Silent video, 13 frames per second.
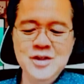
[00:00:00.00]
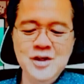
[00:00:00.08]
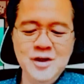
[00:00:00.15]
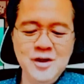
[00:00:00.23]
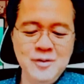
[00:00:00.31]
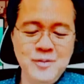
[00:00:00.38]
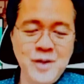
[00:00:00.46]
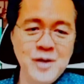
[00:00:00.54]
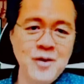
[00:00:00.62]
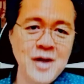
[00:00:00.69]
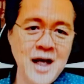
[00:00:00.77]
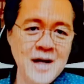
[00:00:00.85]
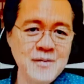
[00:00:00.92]
O, pag
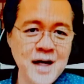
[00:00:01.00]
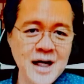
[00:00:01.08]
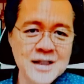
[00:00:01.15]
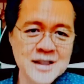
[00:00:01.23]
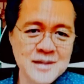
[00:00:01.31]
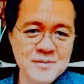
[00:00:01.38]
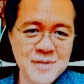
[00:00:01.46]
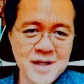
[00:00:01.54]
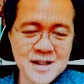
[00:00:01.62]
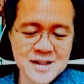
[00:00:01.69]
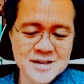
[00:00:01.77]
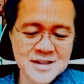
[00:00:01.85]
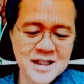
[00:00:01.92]
wala makita
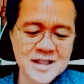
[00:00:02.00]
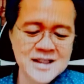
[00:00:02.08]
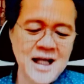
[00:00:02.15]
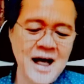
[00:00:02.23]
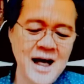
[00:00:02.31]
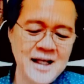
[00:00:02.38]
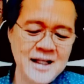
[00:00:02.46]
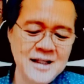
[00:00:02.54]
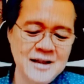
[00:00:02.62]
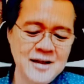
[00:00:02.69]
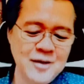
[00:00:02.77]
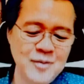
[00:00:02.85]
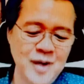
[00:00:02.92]
madiskitahan,
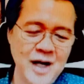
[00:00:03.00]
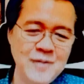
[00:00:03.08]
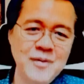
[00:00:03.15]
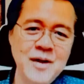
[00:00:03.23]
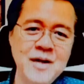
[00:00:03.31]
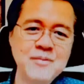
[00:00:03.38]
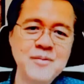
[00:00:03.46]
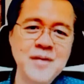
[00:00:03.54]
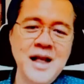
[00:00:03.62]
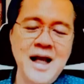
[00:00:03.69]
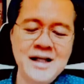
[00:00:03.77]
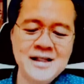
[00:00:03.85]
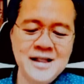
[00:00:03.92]
o baka
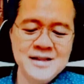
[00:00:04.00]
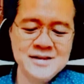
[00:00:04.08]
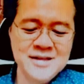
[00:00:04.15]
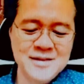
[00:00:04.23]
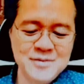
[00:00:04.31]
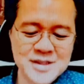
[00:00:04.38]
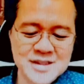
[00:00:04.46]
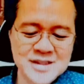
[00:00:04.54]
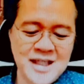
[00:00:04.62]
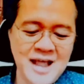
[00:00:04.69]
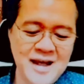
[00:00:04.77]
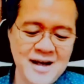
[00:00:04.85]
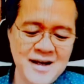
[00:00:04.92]
banatan si
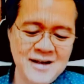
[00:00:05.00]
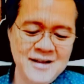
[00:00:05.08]
mister,